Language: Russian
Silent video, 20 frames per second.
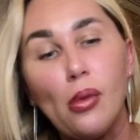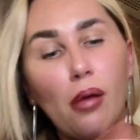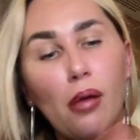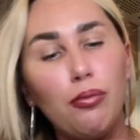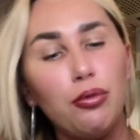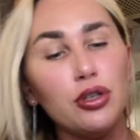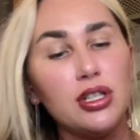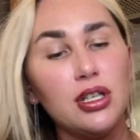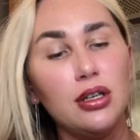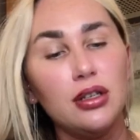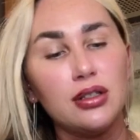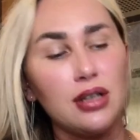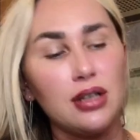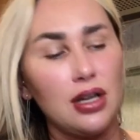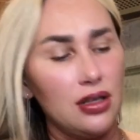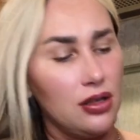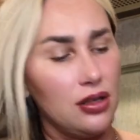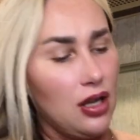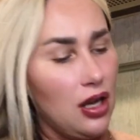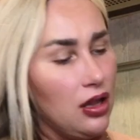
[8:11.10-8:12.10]
после
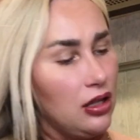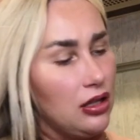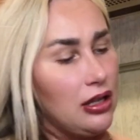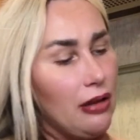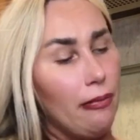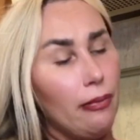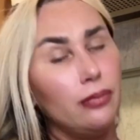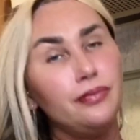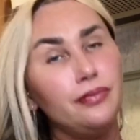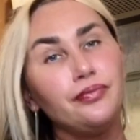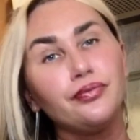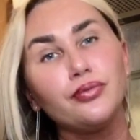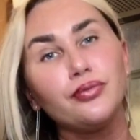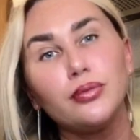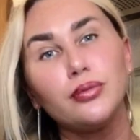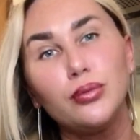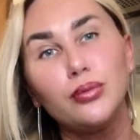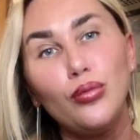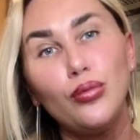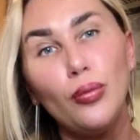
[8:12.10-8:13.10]
скандала там
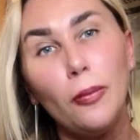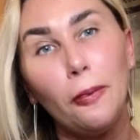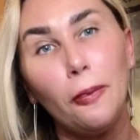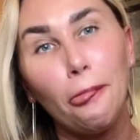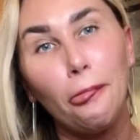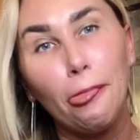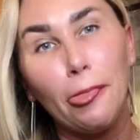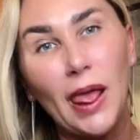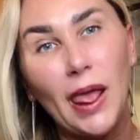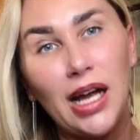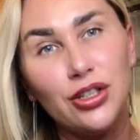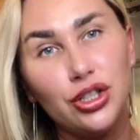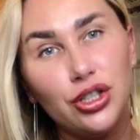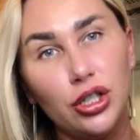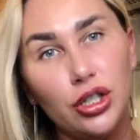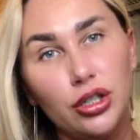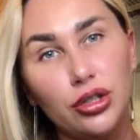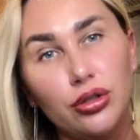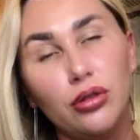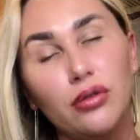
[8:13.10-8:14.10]

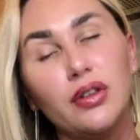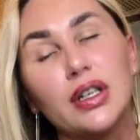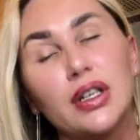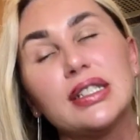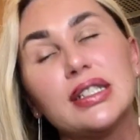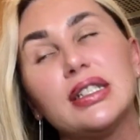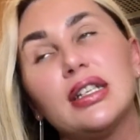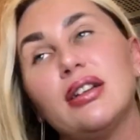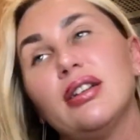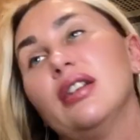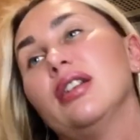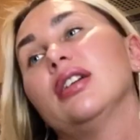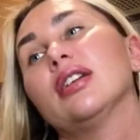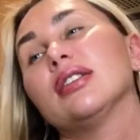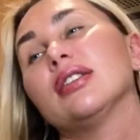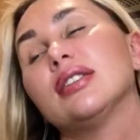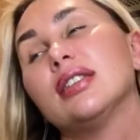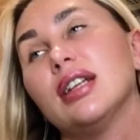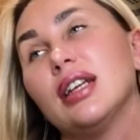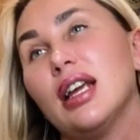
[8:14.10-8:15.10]
очередного расста...
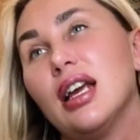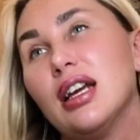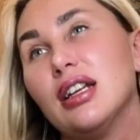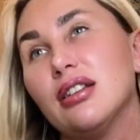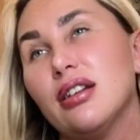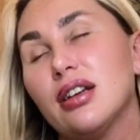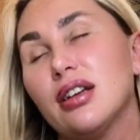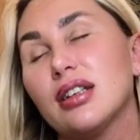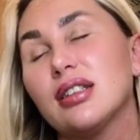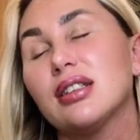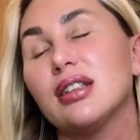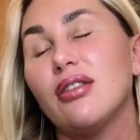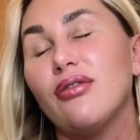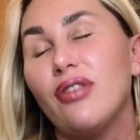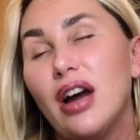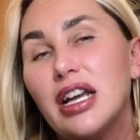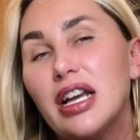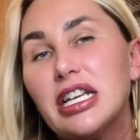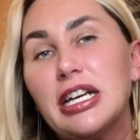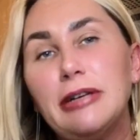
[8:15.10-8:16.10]
расстоя...
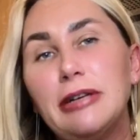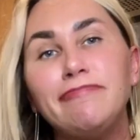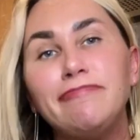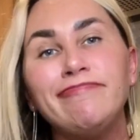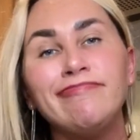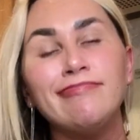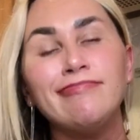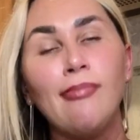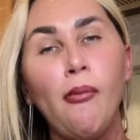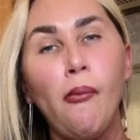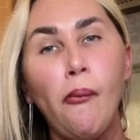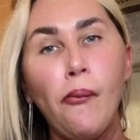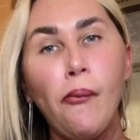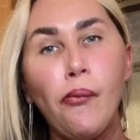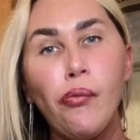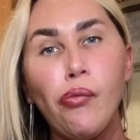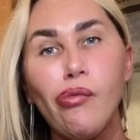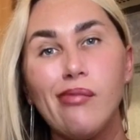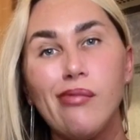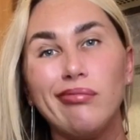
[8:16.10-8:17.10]
расставания,
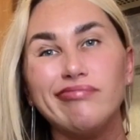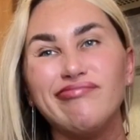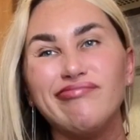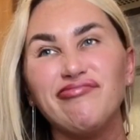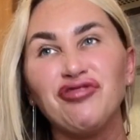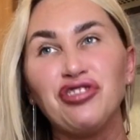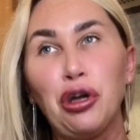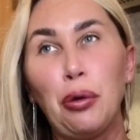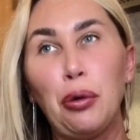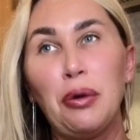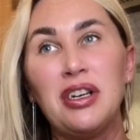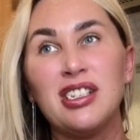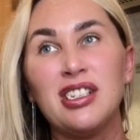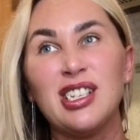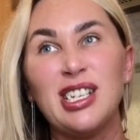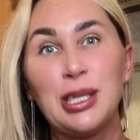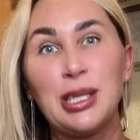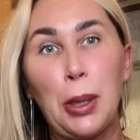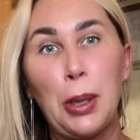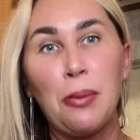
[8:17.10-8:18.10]
но
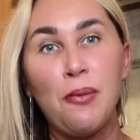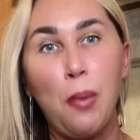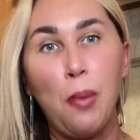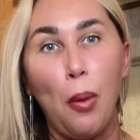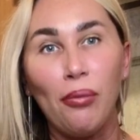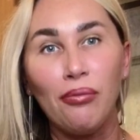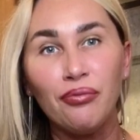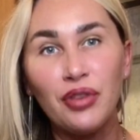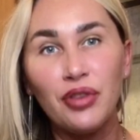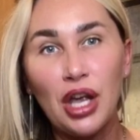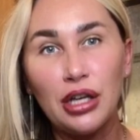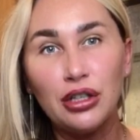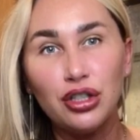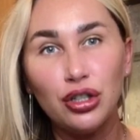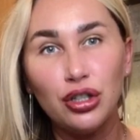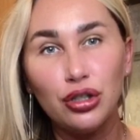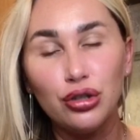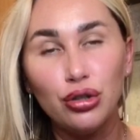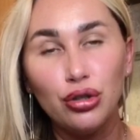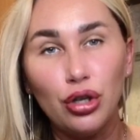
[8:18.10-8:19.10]
вернее, это не
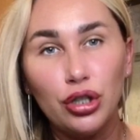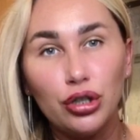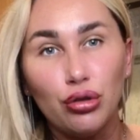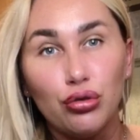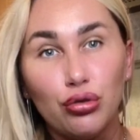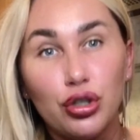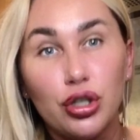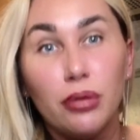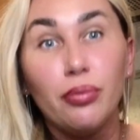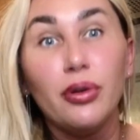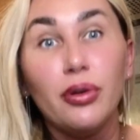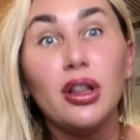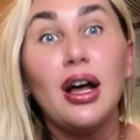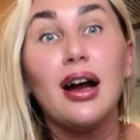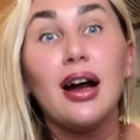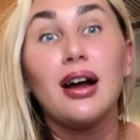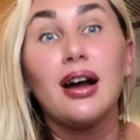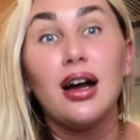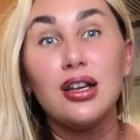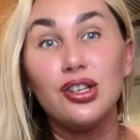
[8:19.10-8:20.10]
очередное, это уже было
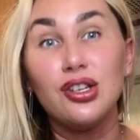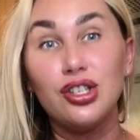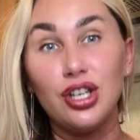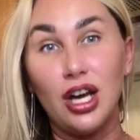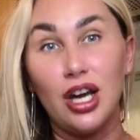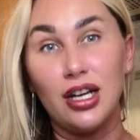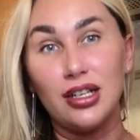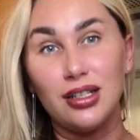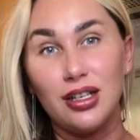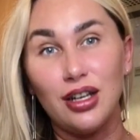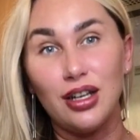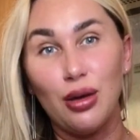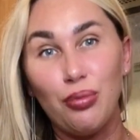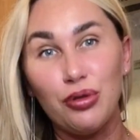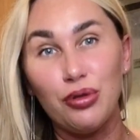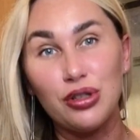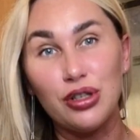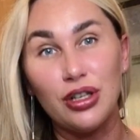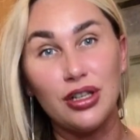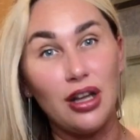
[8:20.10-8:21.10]
окончательное,
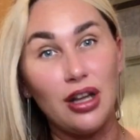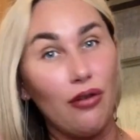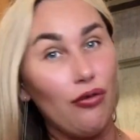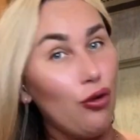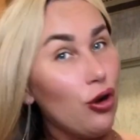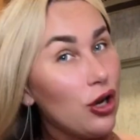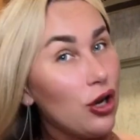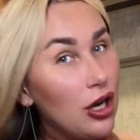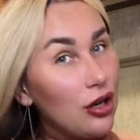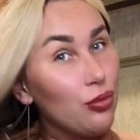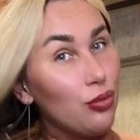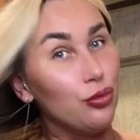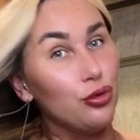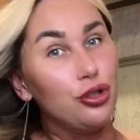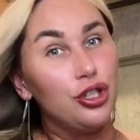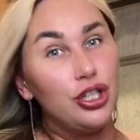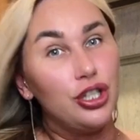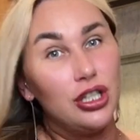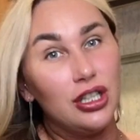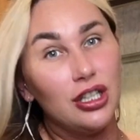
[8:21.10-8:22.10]
после того, как
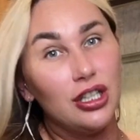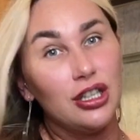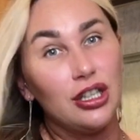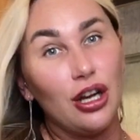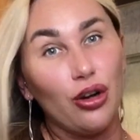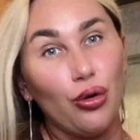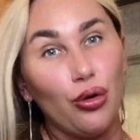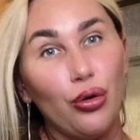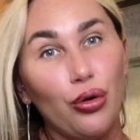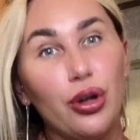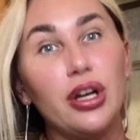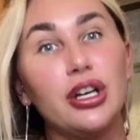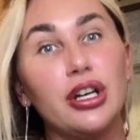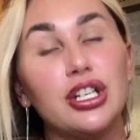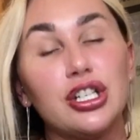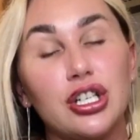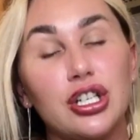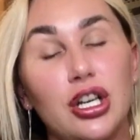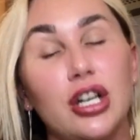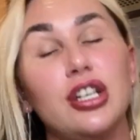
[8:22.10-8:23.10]
мужчина такое
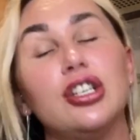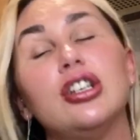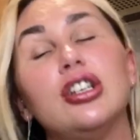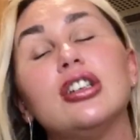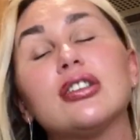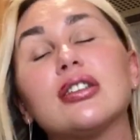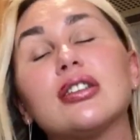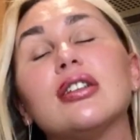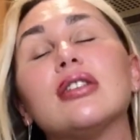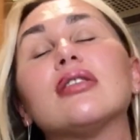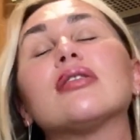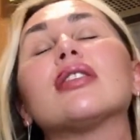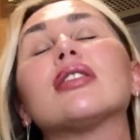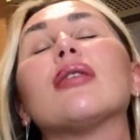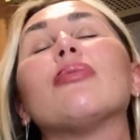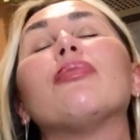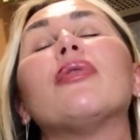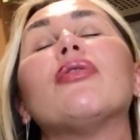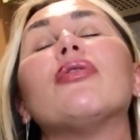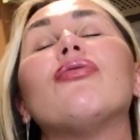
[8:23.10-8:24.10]
женщине сказал,
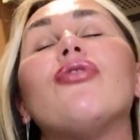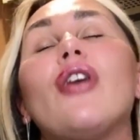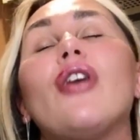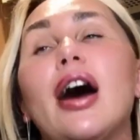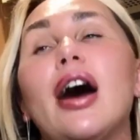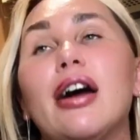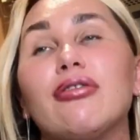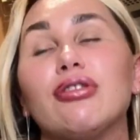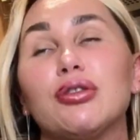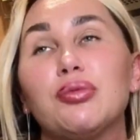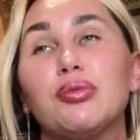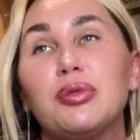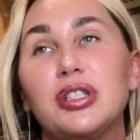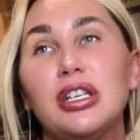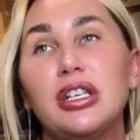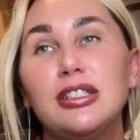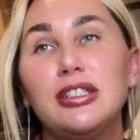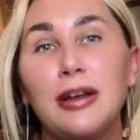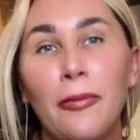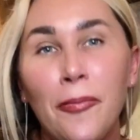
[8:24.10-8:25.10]
добывай. Вот
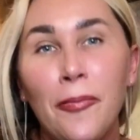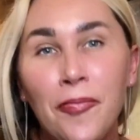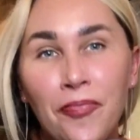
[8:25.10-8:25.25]
представляете,